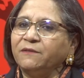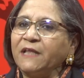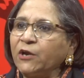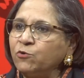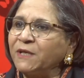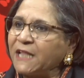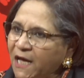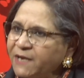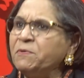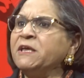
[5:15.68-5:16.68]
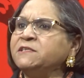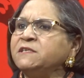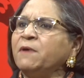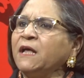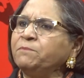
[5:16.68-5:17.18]
दारो मदार भी
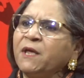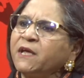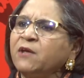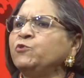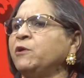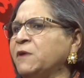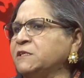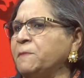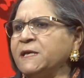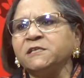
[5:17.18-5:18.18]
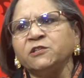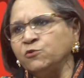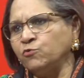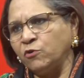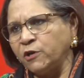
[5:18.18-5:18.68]
इसी बात पे है कि उनके पास पैसे थे
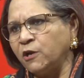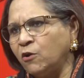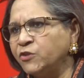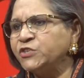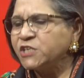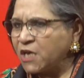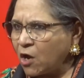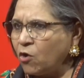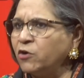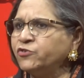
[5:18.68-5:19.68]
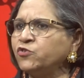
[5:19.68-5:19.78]
उन्होंने लॉन्च किया और